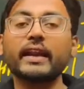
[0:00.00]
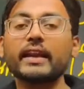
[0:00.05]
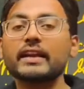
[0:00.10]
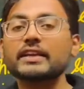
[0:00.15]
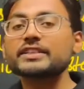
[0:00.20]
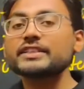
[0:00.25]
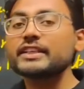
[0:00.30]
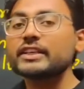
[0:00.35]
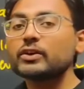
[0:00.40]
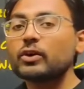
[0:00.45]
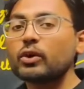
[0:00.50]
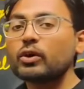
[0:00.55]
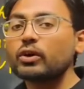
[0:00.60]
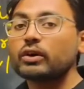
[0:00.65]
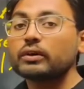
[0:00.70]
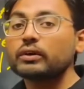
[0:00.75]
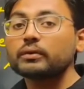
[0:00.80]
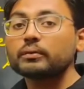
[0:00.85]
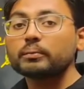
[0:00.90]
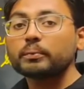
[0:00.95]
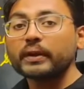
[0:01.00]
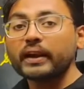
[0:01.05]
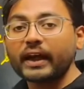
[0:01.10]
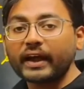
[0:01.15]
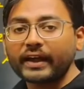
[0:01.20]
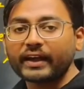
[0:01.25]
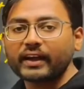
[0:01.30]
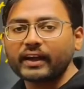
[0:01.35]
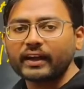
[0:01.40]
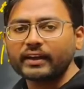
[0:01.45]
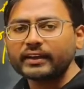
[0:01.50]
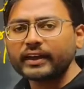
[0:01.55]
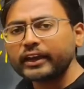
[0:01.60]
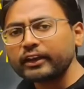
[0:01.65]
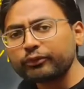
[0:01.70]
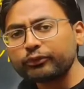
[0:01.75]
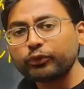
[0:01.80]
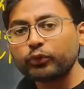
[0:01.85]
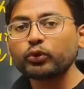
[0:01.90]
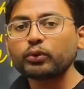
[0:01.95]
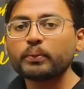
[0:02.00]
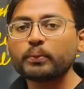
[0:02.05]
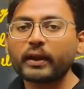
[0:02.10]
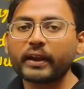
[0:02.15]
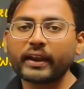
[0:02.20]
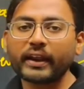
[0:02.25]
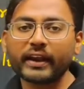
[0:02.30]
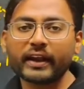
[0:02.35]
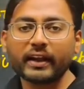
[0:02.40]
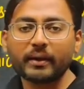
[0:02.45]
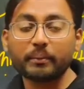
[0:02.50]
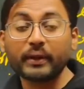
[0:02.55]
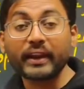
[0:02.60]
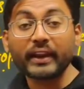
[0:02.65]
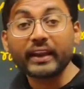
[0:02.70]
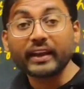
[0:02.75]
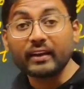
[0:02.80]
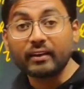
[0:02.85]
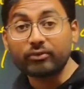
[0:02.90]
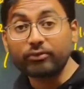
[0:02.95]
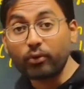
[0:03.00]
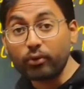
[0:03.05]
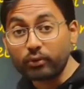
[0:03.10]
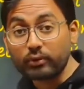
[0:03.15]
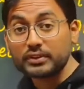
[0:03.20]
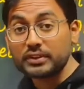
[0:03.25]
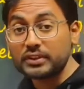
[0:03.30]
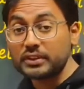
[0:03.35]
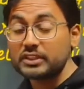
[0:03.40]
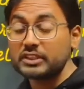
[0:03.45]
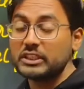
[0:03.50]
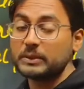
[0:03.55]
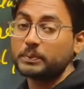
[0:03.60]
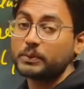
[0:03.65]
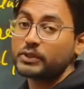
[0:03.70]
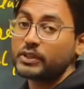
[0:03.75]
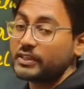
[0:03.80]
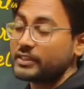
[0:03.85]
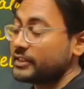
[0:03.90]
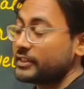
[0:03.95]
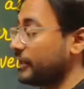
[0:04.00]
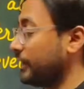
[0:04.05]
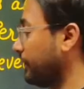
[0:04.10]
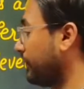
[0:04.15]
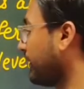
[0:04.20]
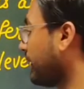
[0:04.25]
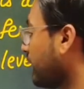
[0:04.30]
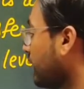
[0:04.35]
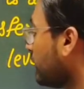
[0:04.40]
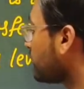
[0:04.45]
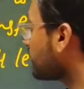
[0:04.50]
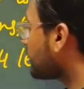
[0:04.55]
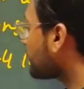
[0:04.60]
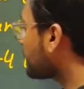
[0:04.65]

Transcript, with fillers: एनर्जी को बनाएगा यानी फूड बनेगा बनेगा फोटोसिंथेसिस प्रोसेस से तो